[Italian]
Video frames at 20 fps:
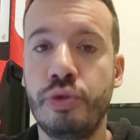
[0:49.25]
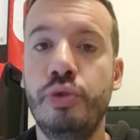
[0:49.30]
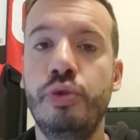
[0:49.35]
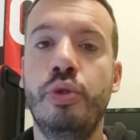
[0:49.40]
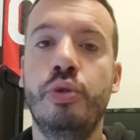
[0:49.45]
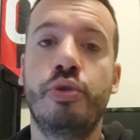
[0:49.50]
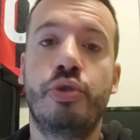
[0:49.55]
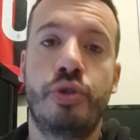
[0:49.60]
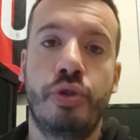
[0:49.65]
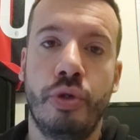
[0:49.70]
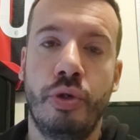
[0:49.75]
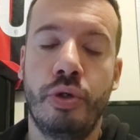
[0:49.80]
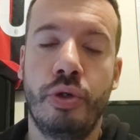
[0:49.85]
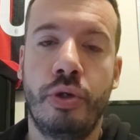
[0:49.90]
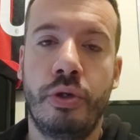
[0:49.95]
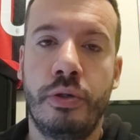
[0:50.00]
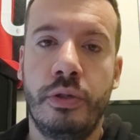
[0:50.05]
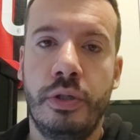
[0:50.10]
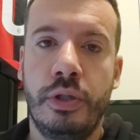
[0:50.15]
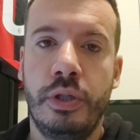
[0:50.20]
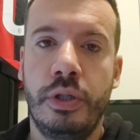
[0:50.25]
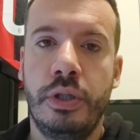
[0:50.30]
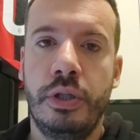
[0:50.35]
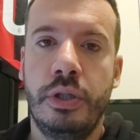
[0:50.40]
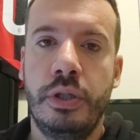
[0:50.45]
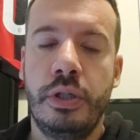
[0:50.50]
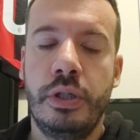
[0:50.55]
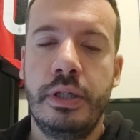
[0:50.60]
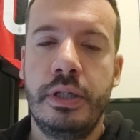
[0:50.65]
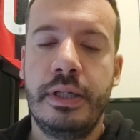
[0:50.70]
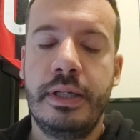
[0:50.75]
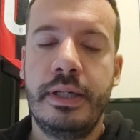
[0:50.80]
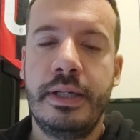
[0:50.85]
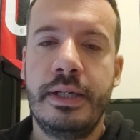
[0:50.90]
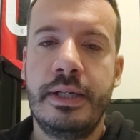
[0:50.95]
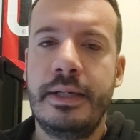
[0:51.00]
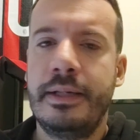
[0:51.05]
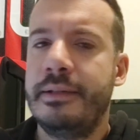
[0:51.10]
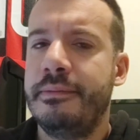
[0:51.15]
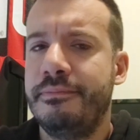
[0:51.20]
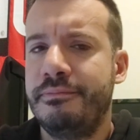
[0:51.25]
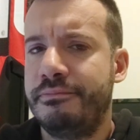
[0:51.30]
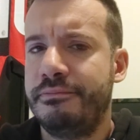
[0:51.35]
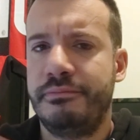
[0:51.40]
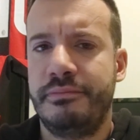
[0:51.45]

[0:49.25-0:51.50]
non solo eh,